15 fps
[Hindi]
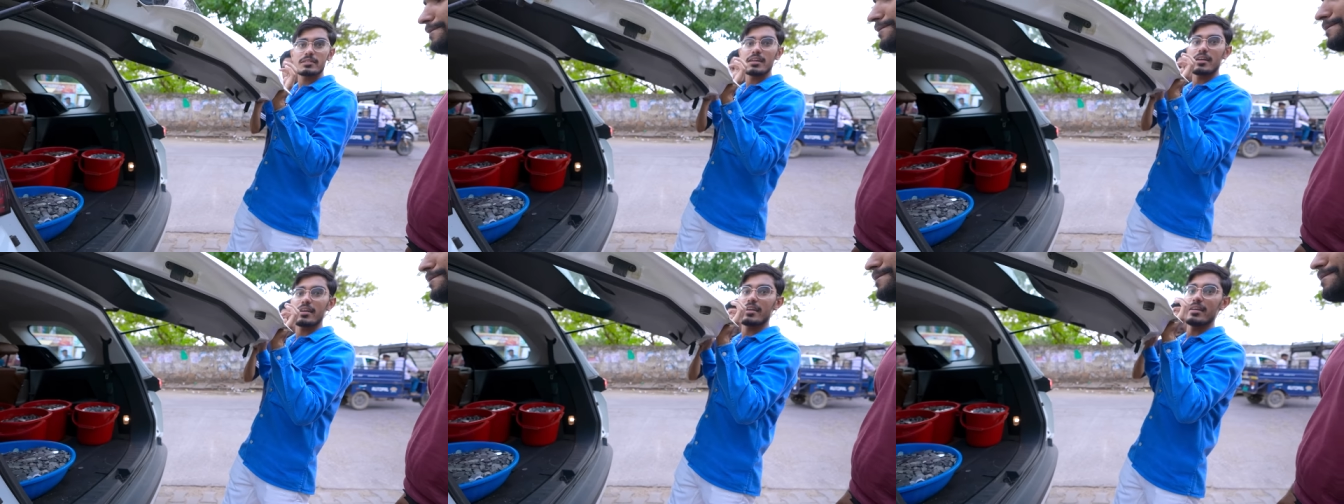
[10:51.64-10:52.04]

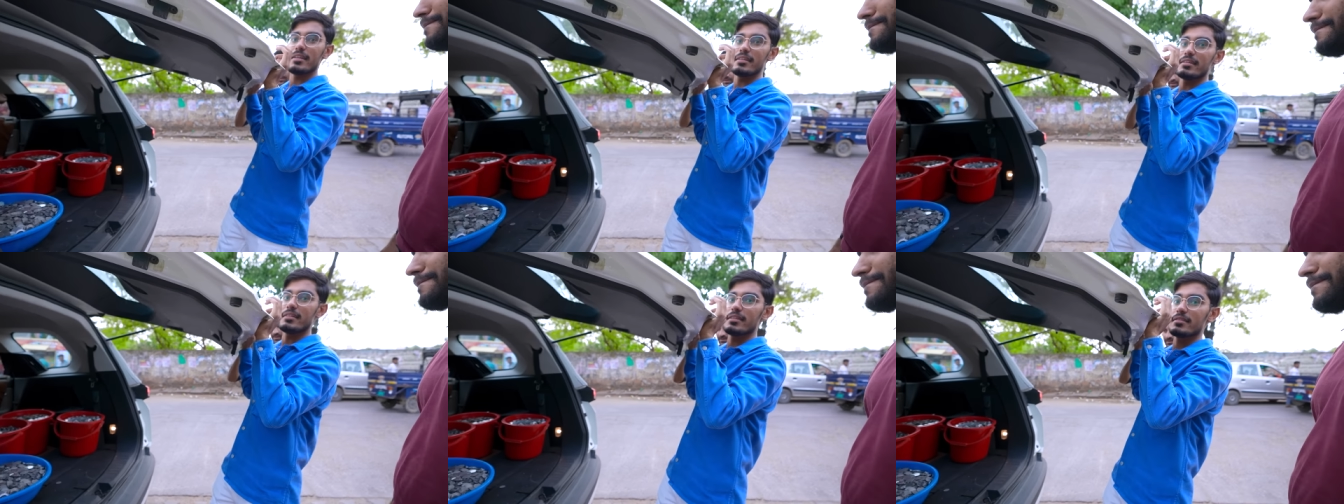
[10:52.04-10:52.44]
पता है
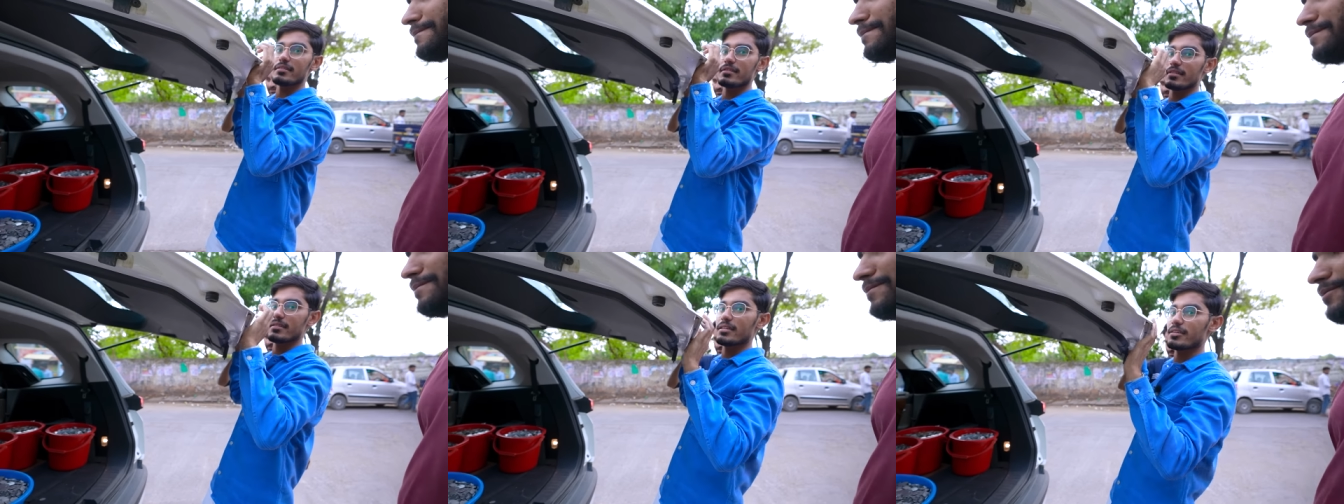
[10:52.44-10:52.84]
नहीं कि
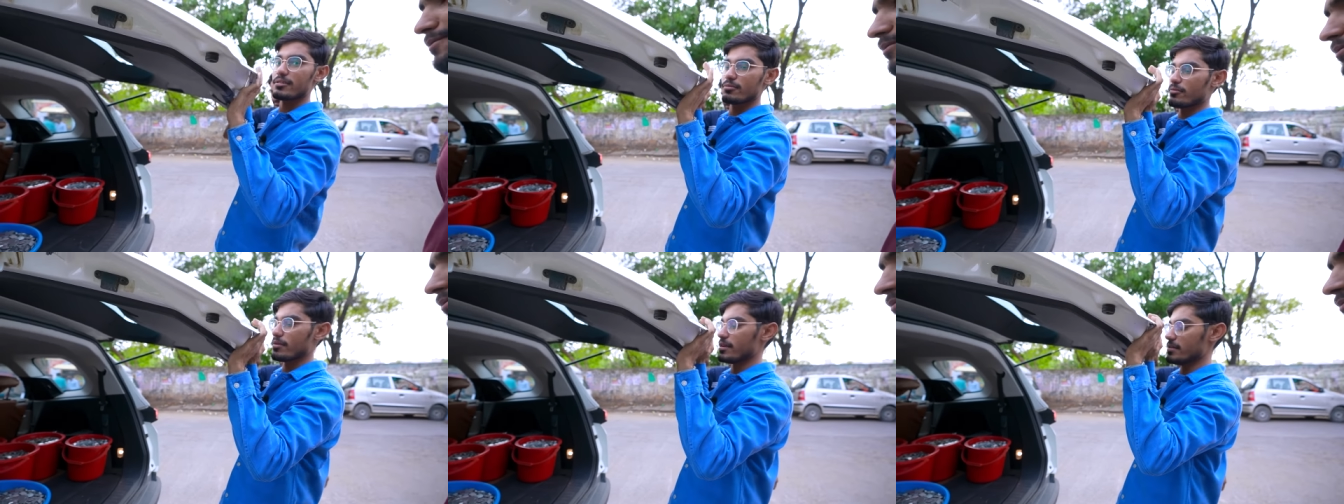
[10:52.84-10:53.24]
इसके अंदर
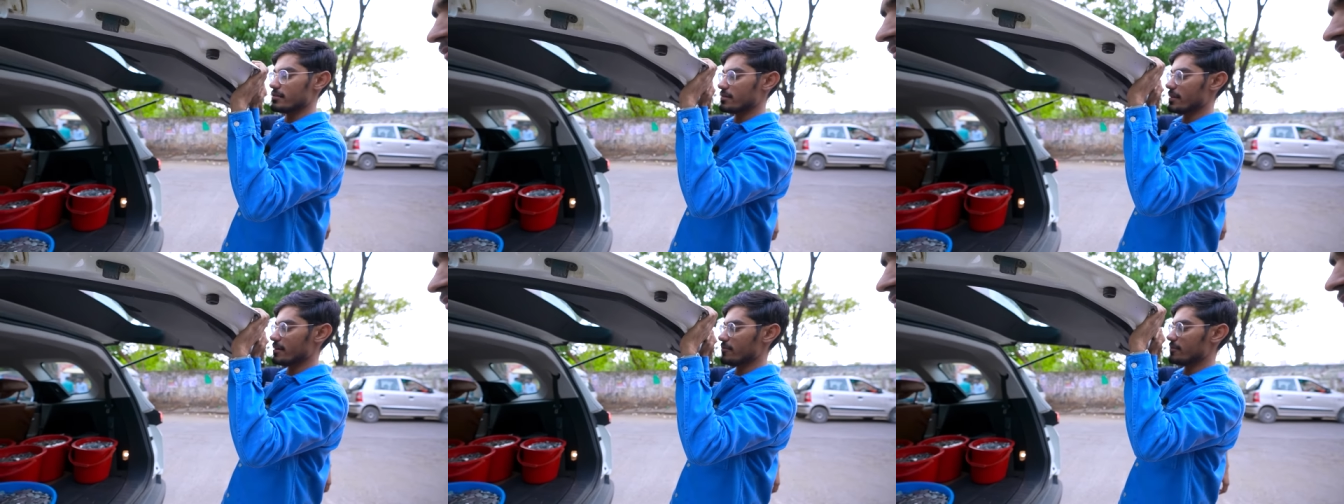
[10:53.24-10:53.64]

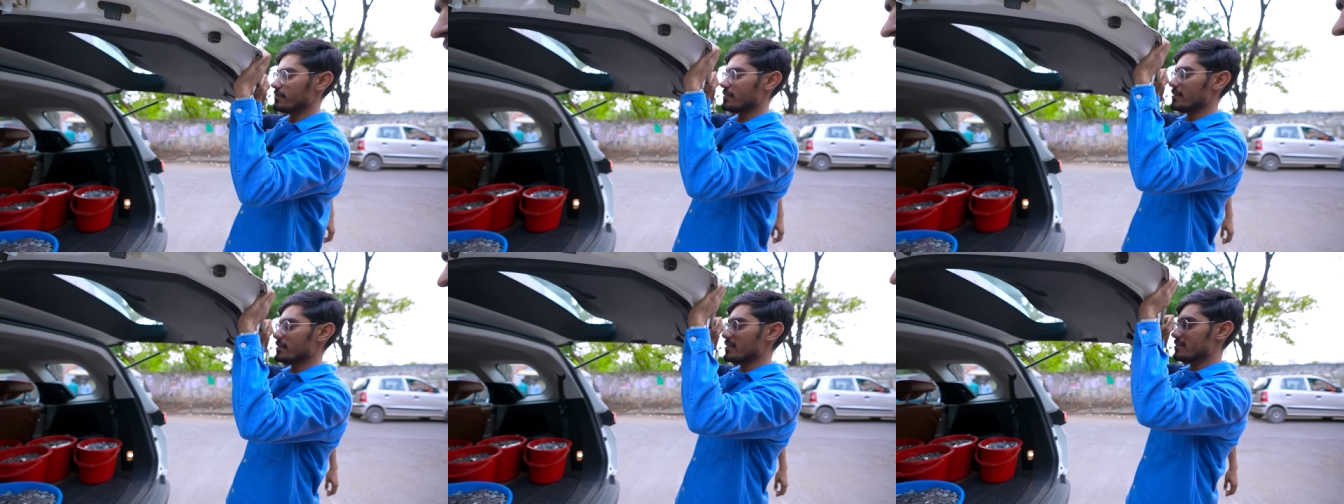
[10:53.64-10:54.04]
कॉइन्स हैं और
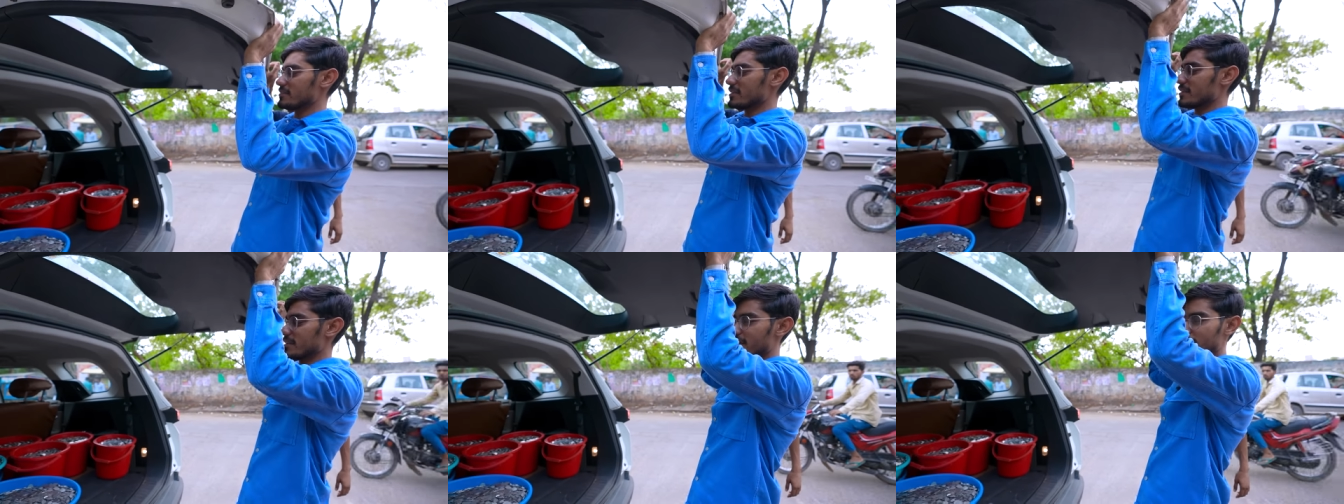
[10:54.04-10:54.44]
इसके अंदर
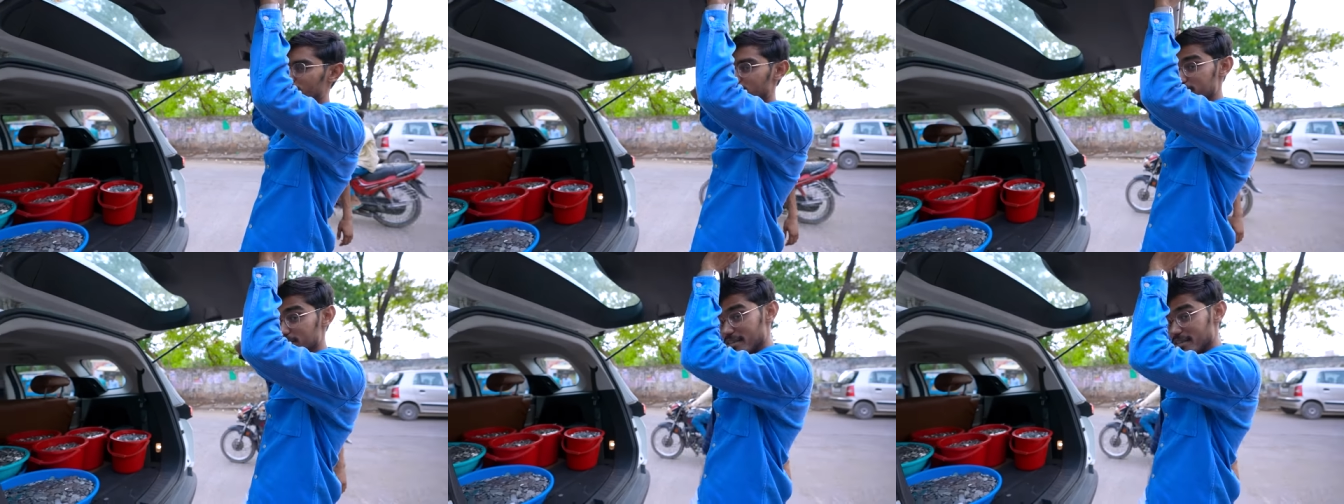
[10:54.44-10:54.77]
सिक्के हैं और हम